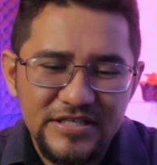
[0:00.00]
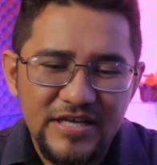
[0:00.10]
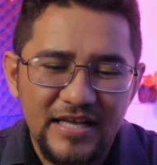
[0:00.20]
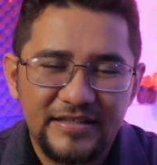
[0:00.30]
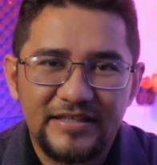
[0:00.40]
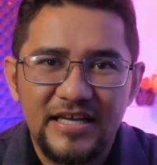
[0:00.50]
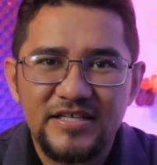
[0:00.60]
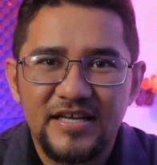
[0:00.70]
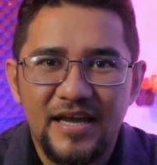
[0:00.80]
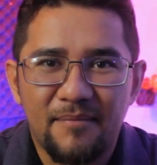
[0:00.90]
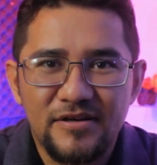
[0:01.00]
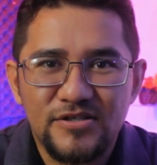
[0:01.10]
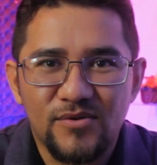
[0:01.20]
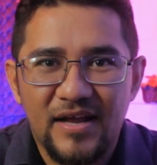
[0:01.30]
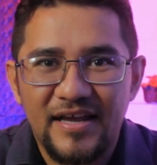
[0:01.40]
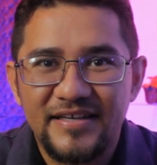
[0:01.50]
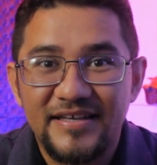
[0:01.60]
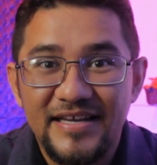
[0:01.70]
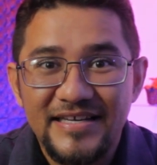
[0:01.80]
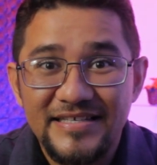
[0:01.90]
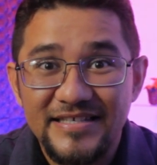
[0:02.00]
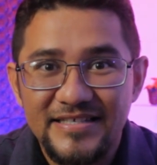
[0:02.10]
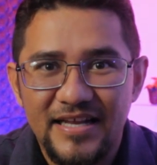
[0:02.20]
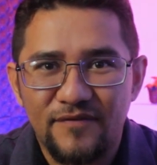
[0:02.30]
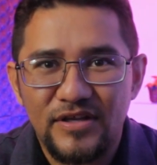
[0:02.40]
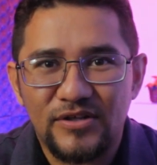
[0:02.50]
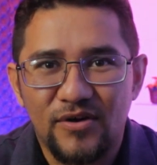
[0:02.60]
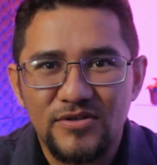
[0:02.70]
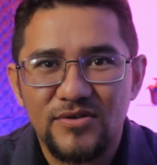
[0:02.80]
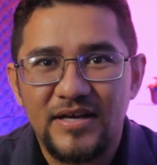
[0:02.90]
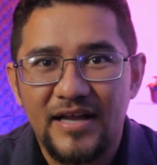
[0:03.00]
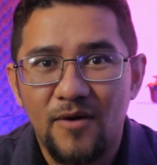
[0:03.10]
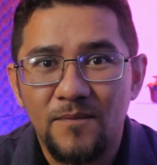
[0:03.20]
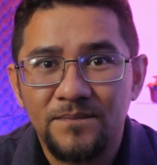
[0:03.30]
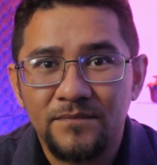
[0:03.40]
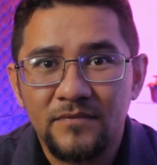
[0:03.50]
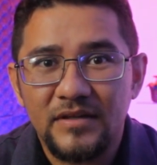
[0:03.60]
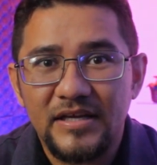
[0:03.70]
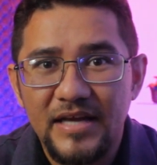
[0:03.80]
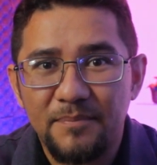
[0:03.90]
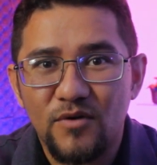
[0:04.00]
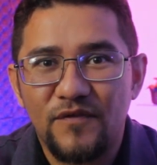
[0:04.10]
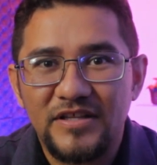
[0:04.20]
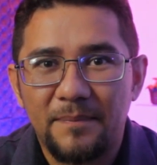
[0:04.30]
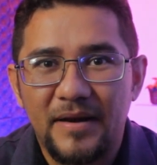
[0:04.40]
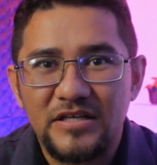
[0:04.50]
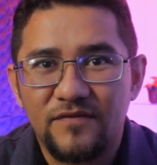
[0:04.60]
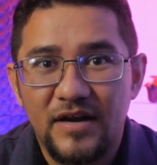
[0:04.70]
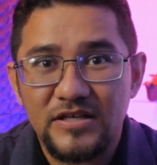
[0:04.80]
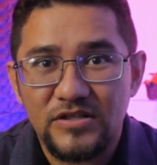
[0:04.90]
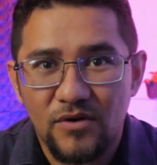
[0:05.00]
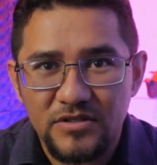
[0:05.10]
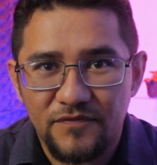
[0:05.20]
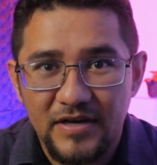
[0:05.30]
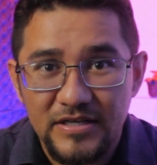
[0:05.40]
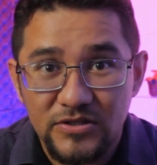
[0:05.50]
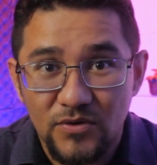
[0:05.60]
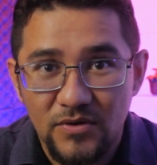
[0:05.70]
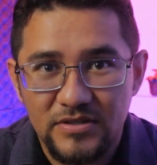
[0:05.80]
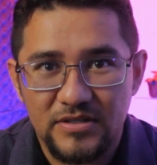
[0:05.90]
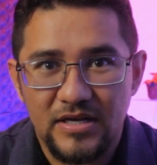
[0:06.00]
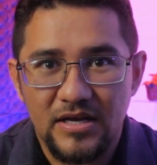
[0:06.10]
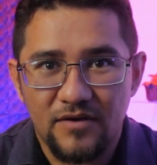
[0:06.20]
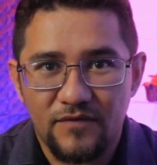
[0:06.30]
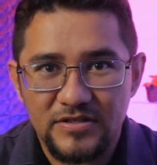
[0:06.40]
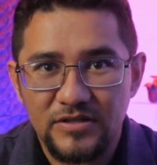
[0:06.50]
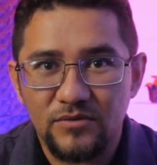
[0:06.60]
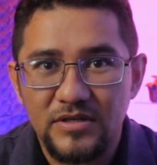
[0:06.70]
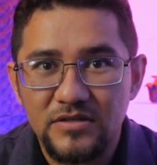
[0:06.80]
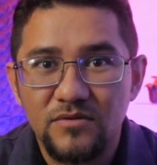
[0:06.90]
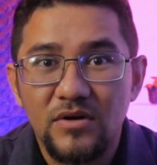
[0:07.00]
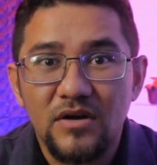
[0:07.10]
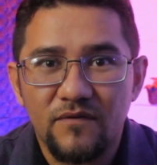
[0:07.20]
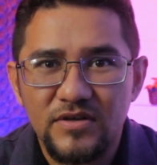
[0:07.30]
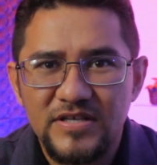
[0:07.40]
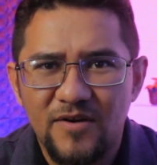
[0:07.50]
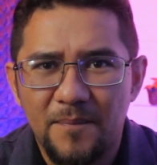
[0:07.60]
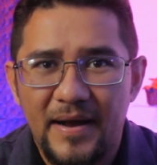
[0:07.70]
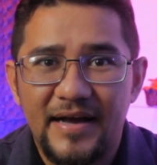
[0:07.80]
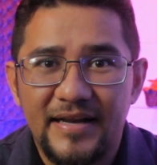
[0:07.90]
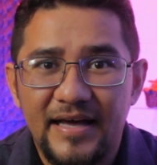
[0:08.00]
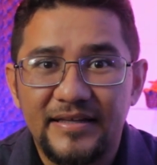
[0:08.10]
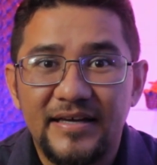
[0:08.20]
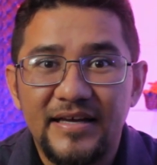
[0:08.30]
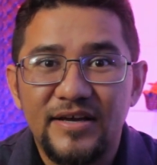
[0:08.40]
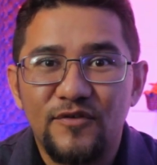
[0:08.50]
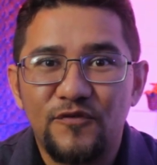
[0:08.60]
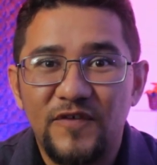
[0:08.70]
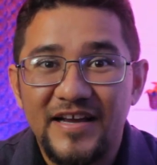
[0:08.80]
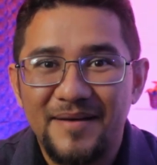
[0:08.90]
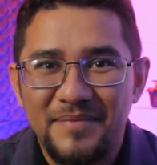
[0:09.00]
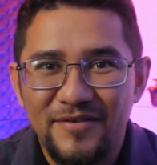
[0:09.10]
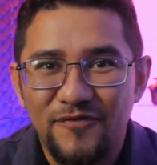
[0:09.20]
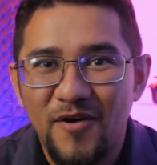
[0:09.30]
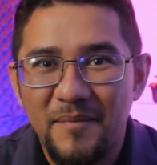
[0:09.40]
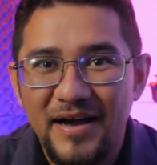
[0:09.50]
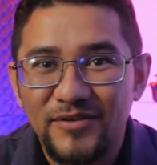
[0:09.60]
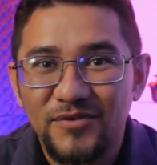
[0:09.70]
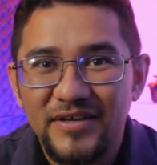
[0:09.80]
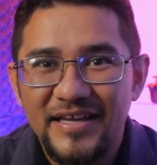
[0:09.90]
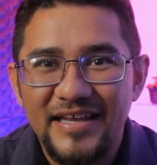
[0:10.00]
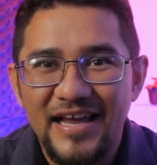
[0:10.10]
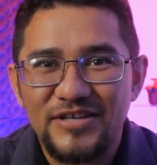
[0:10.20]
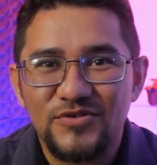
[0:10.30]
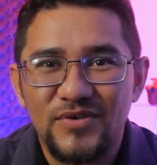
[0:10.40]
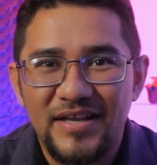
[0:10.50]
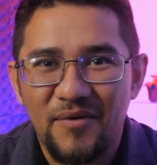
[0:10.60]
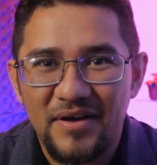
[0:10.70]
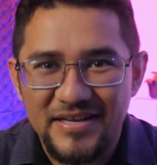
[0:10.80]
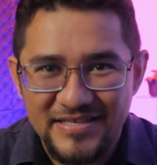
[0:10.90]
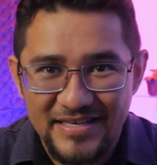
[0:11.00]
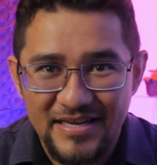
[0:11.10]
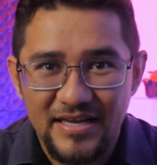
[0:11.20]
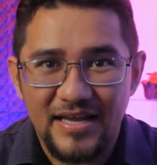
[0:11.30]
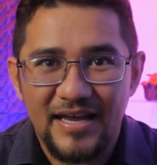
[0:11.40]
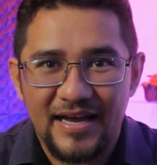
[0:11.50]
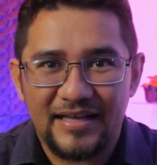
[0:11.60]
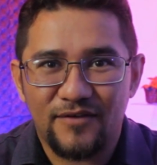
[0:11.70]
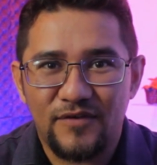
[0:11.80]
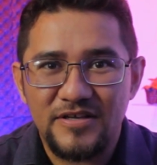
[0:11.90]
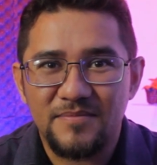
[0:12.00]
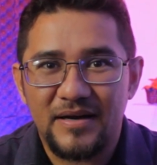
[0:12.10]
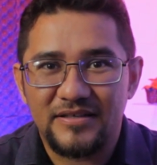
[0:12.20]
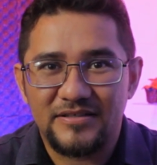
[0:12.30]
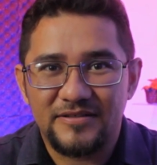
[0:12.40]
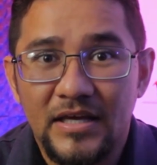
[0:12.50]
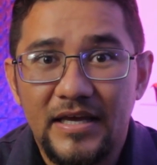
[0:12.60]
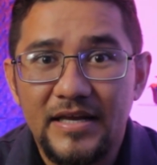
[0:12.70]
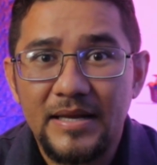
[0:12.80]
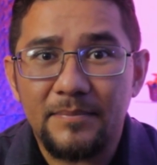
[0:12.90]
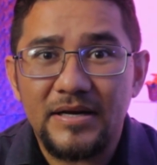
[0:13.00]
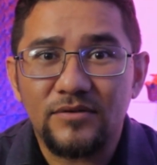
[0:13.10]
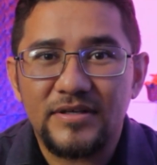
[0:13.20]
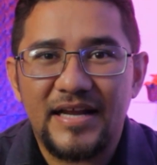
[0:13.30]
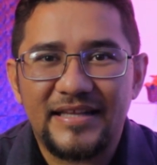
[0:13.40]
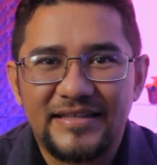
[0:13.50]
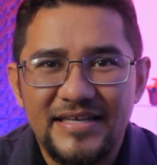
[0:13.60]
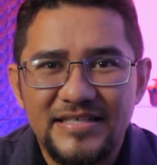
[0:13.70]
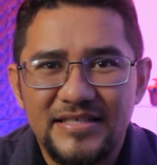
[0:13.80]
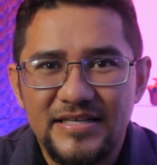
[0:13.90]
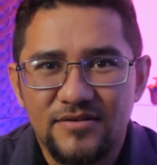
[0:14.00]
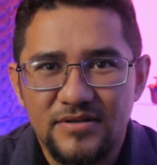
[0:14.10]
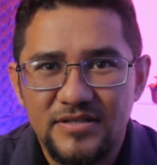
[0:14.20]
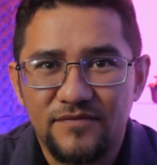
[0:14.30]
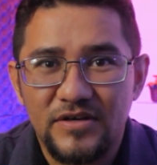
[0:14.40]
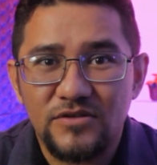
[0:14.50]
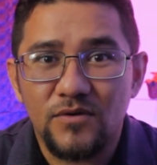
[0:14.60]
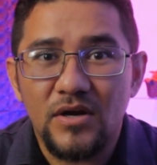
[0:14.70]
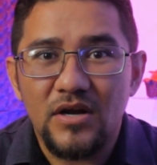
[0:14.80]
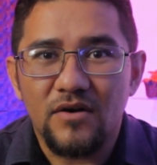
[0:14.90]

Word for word: já deixa aqui abaixo seu like, se inscreva em nosso canal e aproveita para ativar as notificações. Fazendo isso, você não paga nada, fica bem informado e ajuda o canal a crescer cada vez mais. E lembrando que na descrição desse vídeo